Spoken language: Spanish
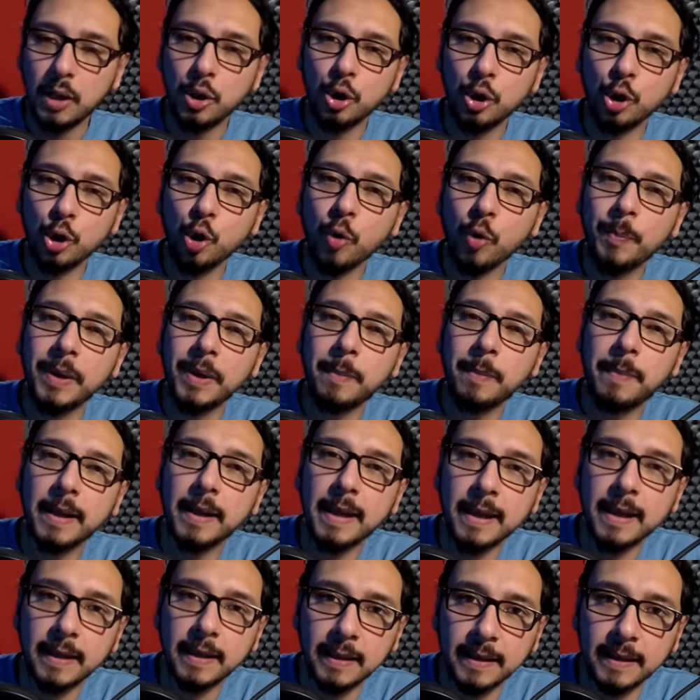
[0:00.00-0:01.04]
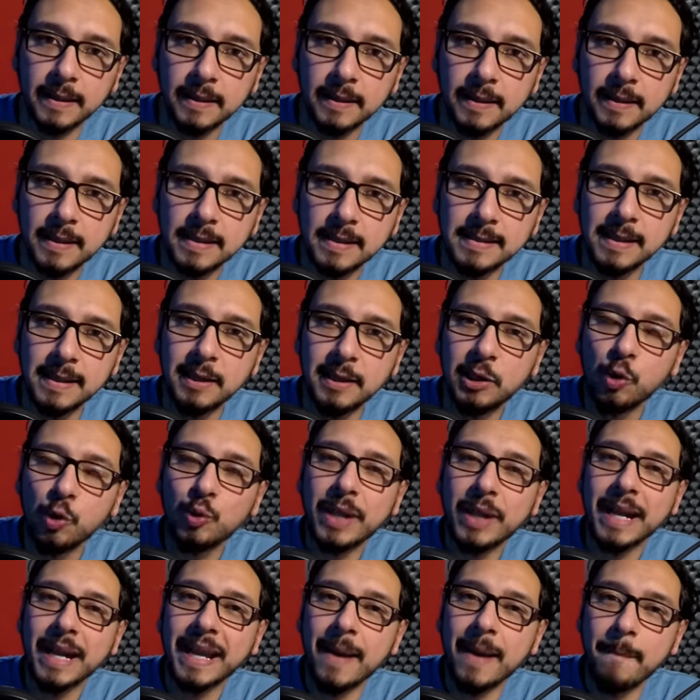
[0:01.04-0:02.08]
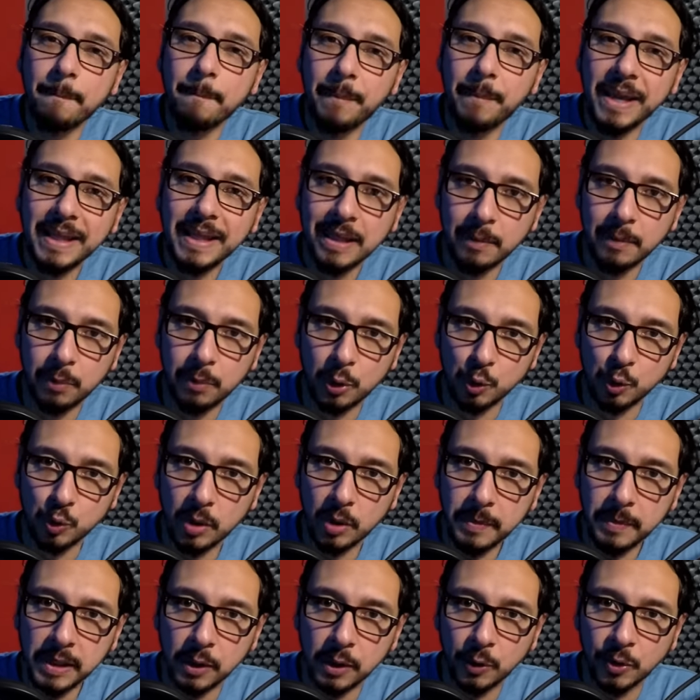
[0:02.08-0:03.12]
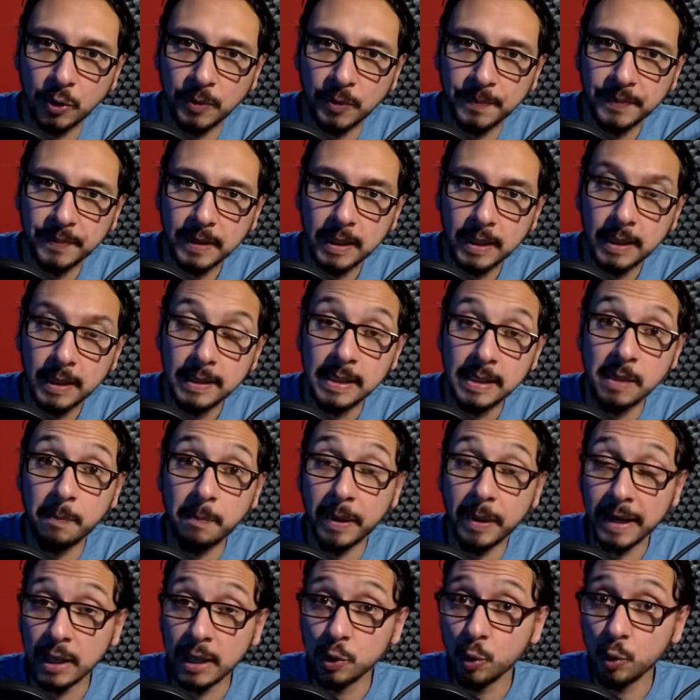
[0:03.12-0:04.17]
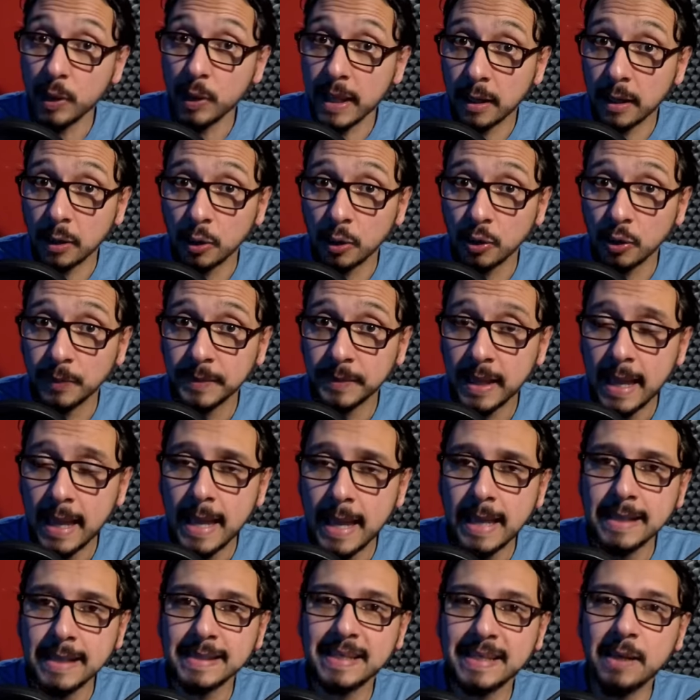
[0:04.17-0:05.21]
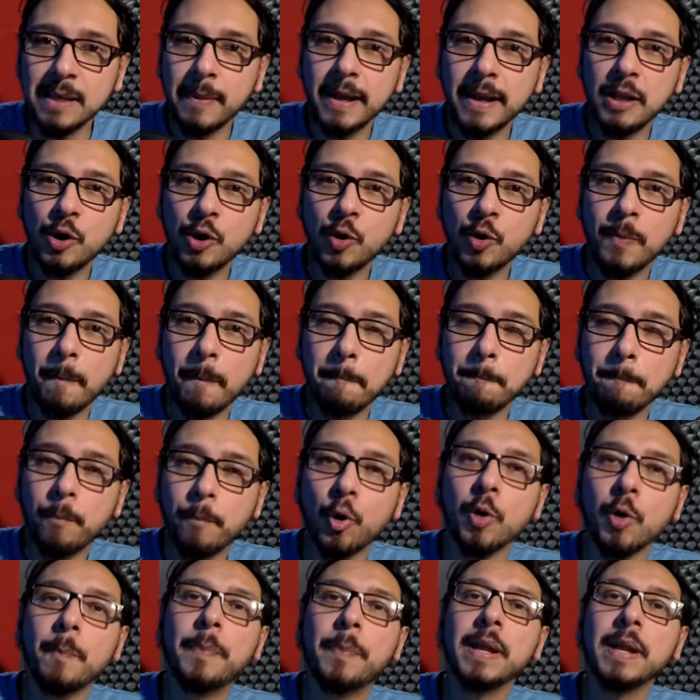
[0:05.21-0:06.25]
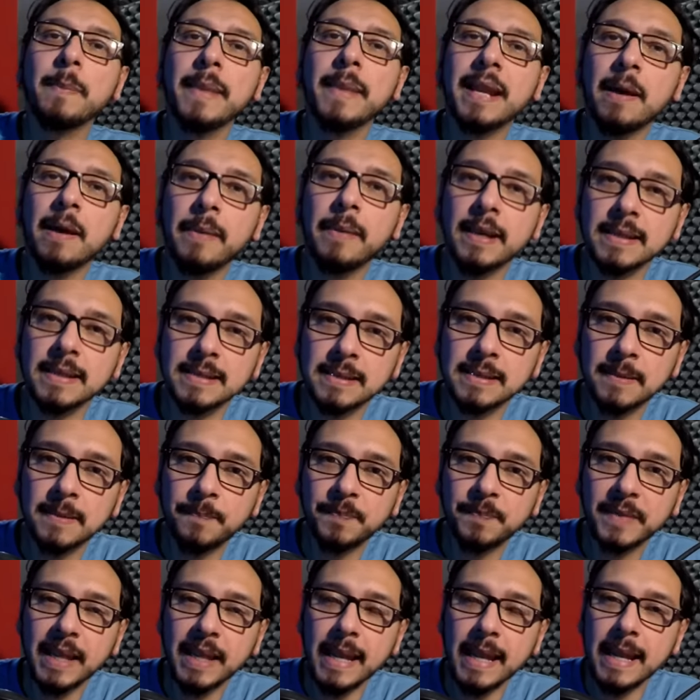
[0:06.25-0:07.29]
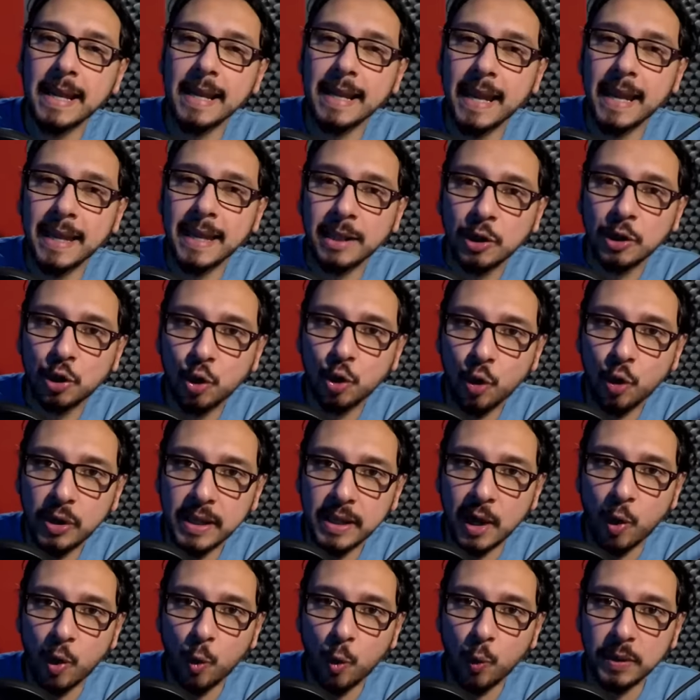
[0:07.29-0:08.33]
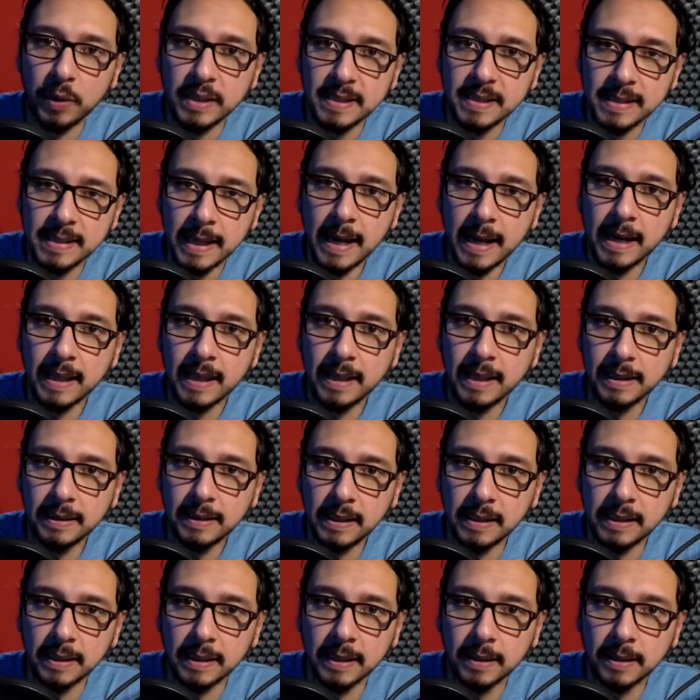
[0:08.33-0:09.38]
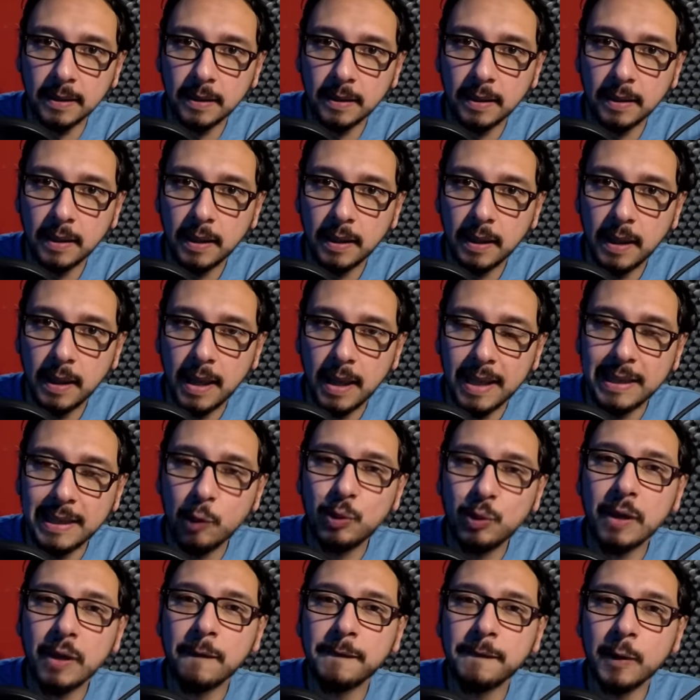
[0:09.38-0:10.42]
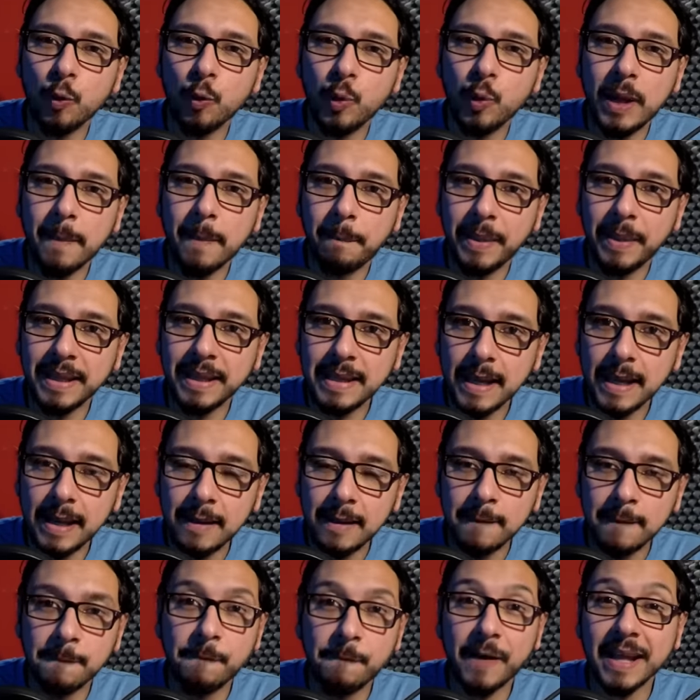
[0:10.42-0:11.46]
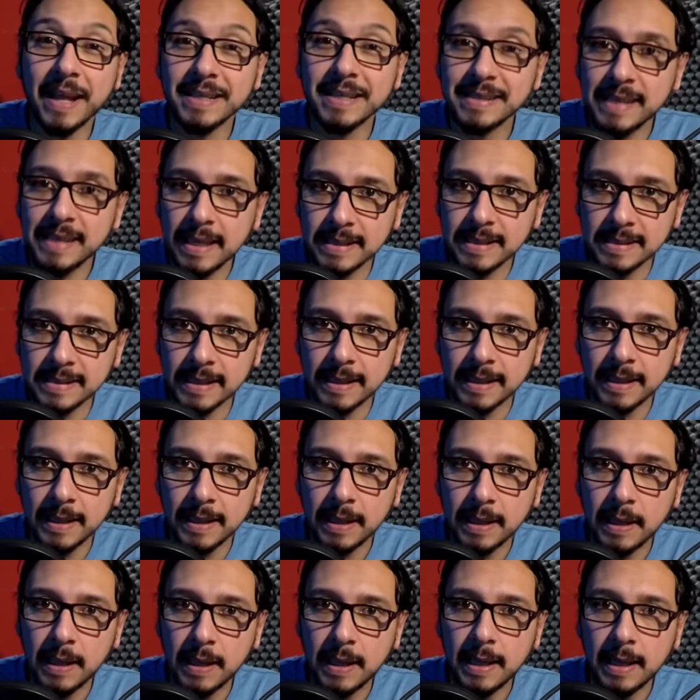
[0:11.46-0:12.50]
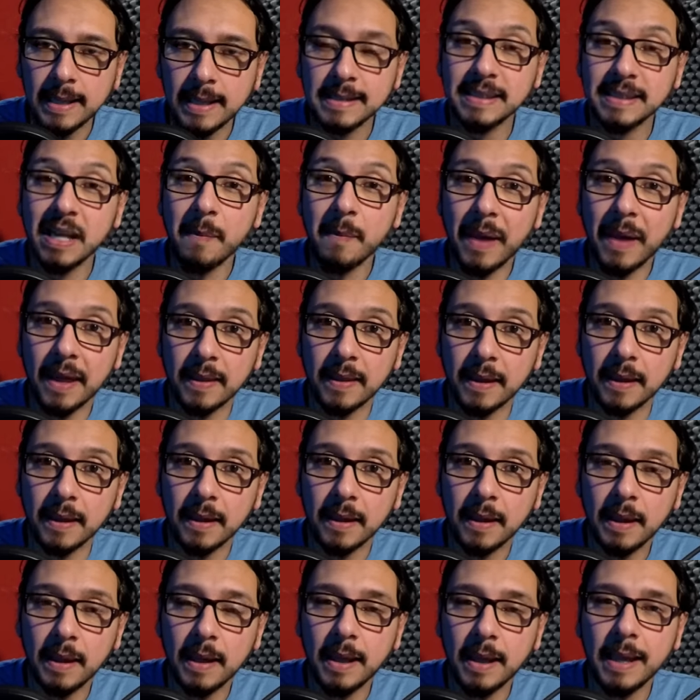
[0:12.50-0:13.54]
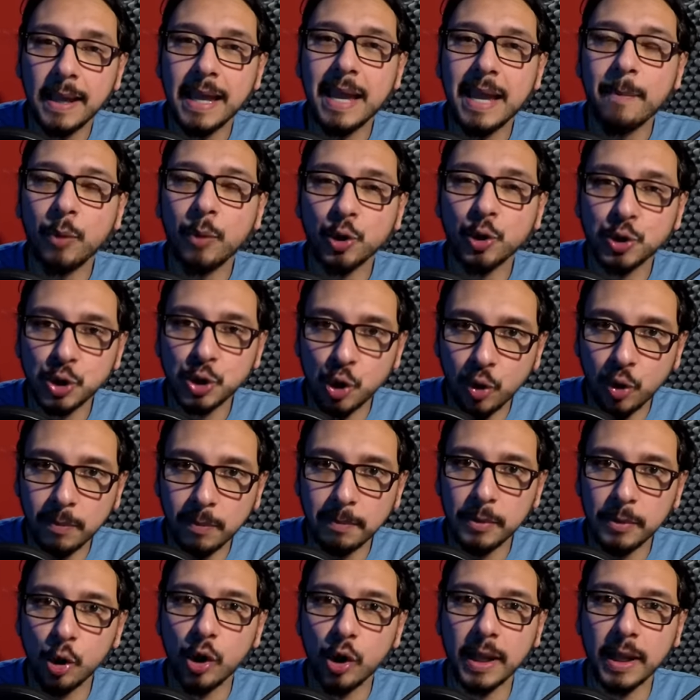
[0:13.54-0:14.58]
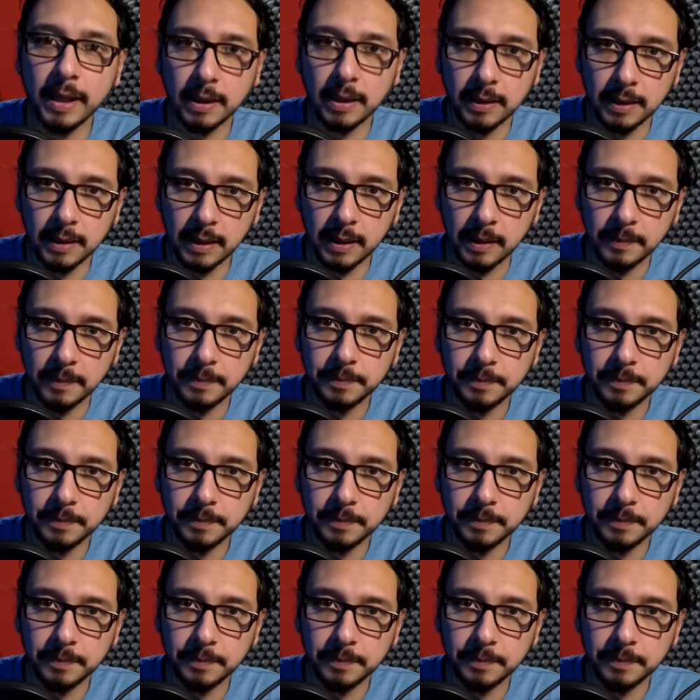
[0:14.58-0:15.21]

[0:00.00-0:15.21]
López Pereira sintió una gran pena por su amigo y para ayudarlo se valió por primera vez en la historia judicial argentina de una figura penal francesa llamada emoción violenta.